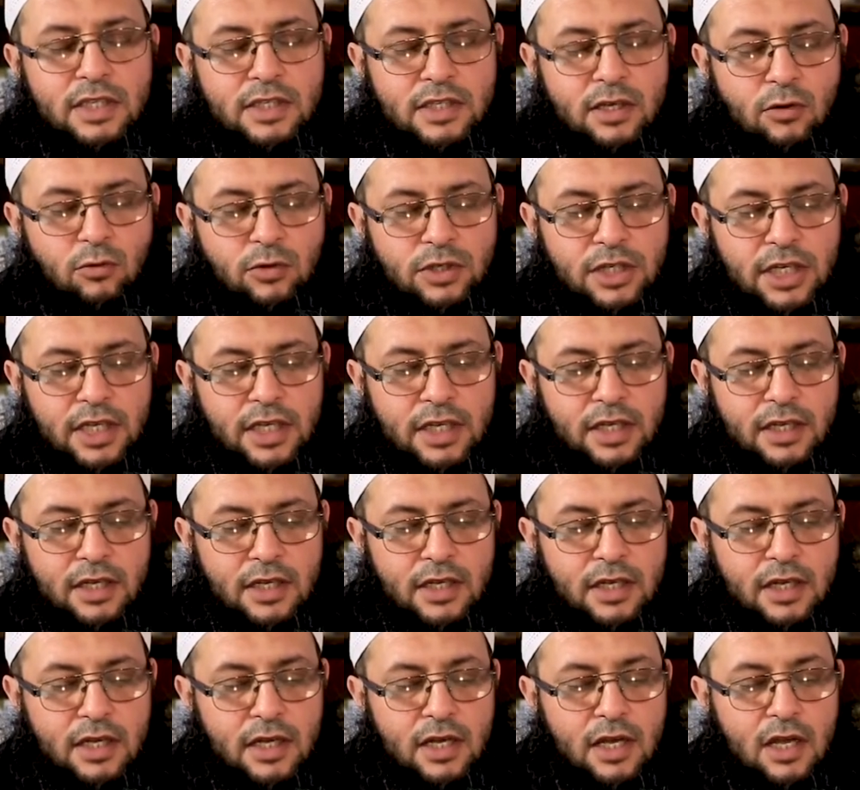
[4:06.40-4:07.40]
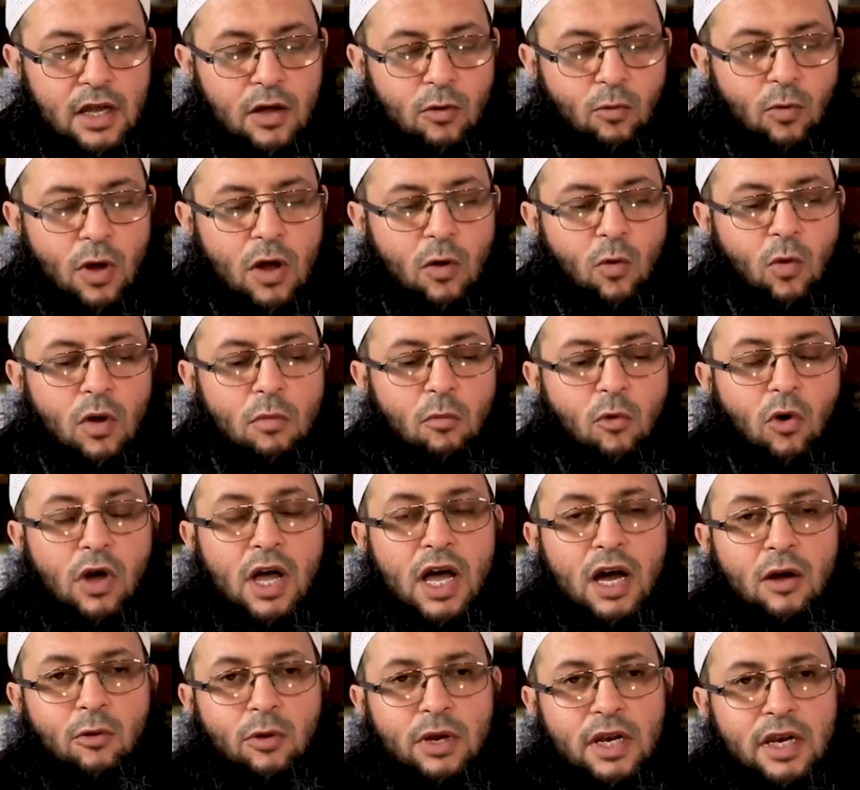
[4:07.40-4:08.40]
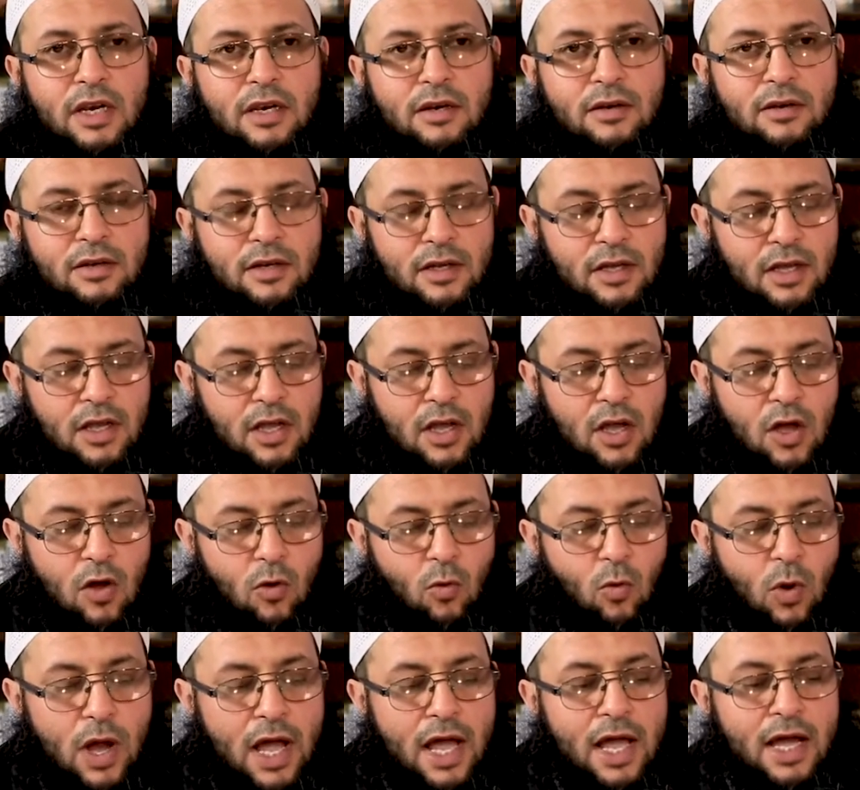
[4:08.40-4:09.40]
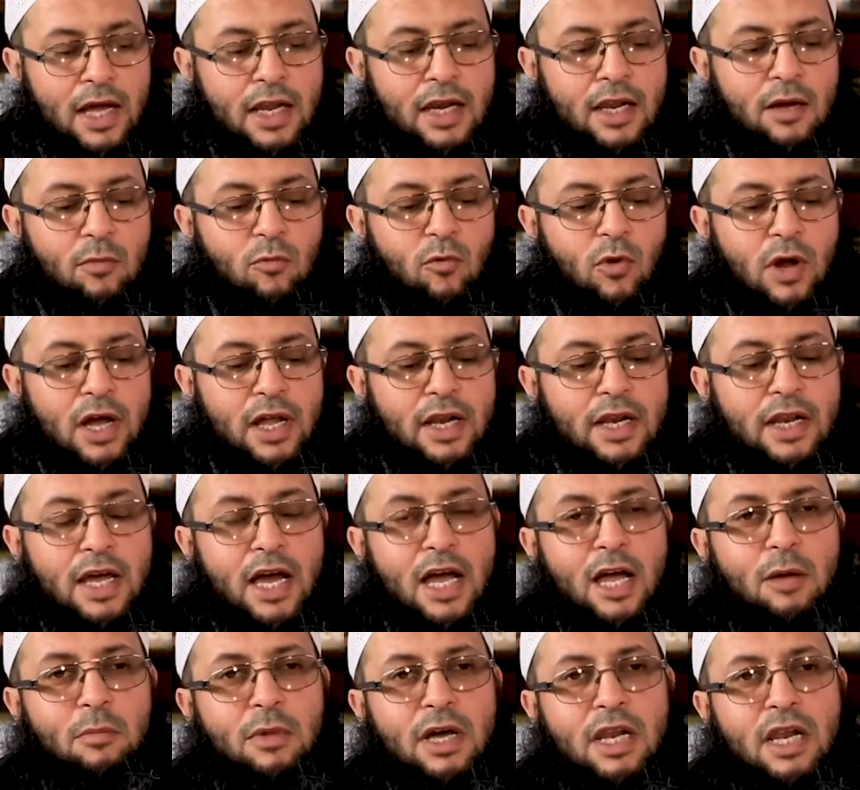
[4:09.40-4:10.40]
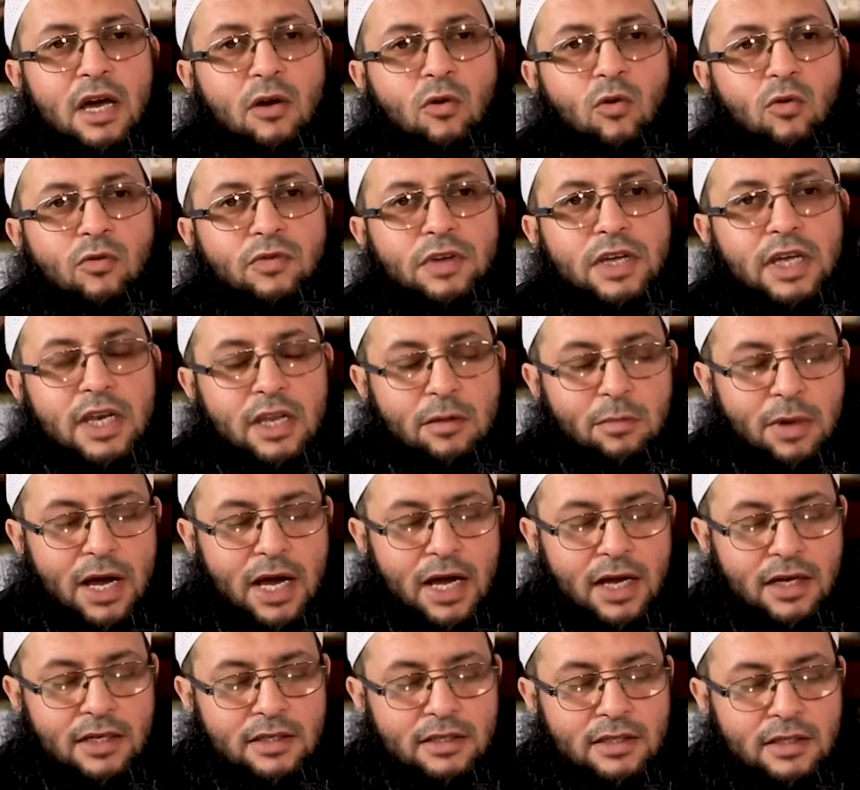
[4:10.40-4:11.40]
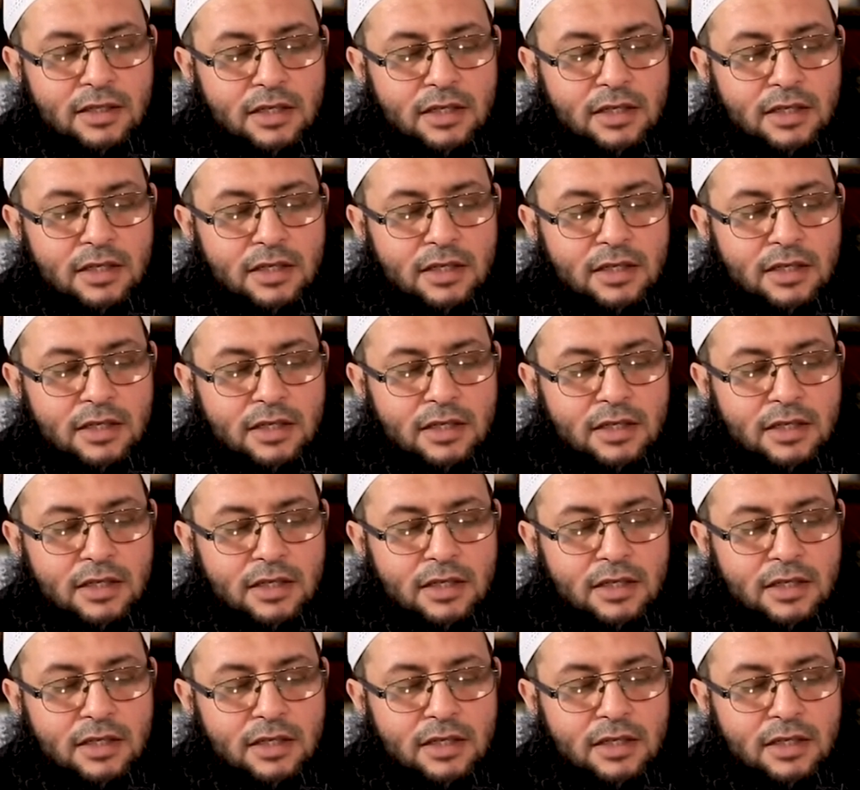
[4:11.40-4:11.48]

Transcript: زوجي وهو مقاول وأعلم أن عمله في ربا